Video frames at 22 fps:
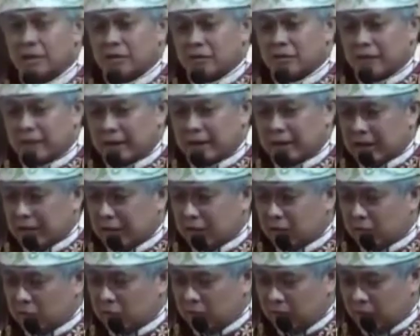
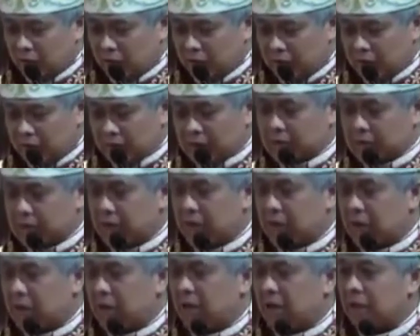Vatikan untuk
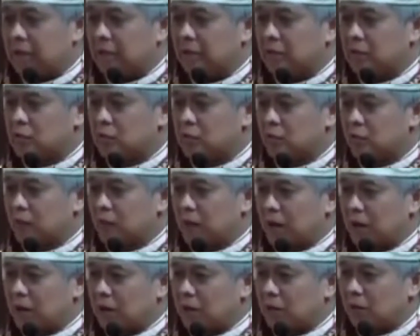Indonesia, Uskup
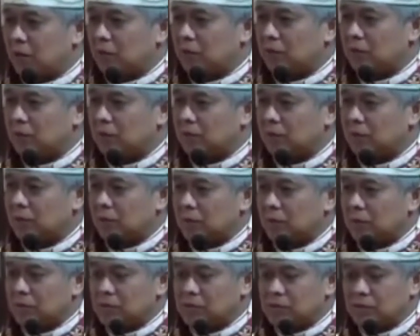Agung
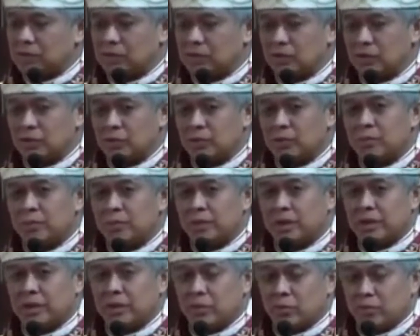Monsinyur
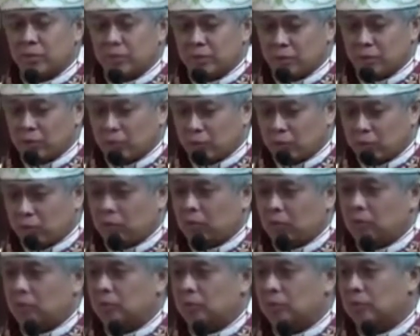Piero
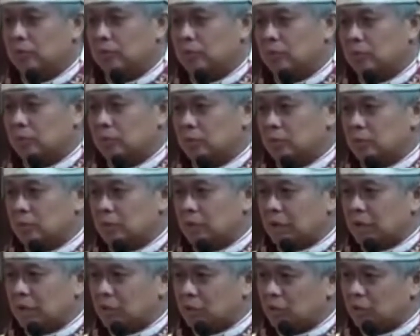Piopo
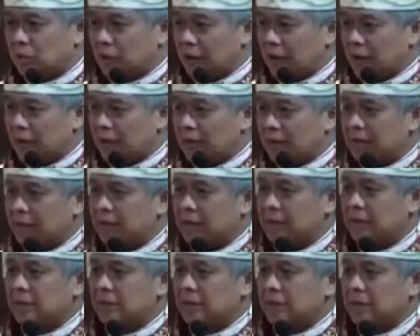yang turut
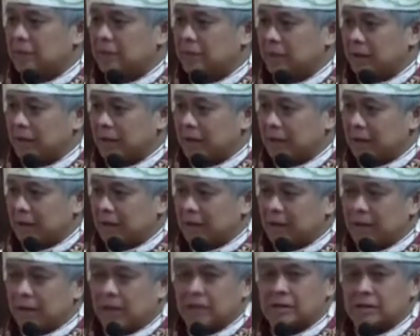hadir
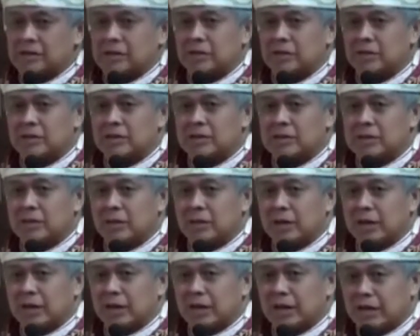merayakan Ekaristi bersama
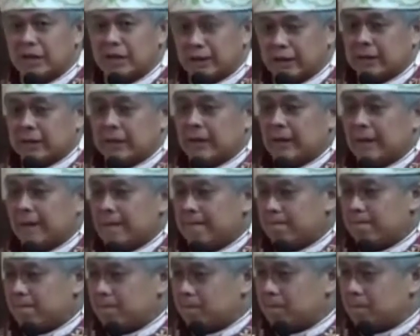dengan kita,
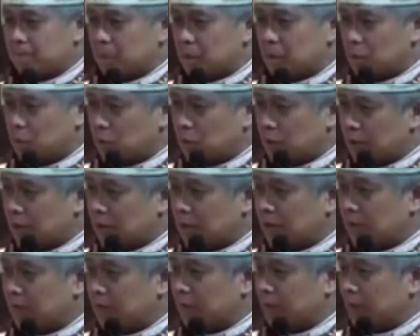juga
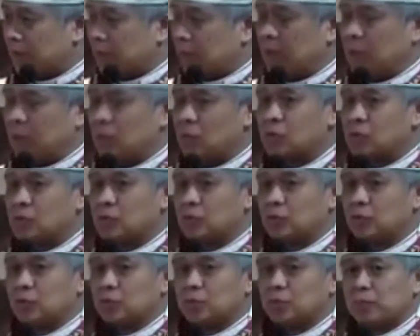dengan para
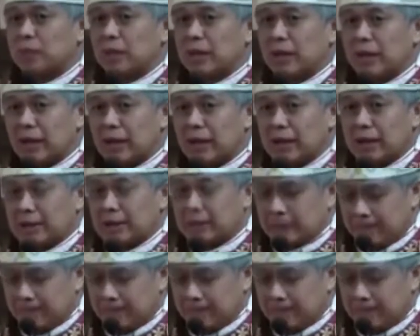uskup yang lain.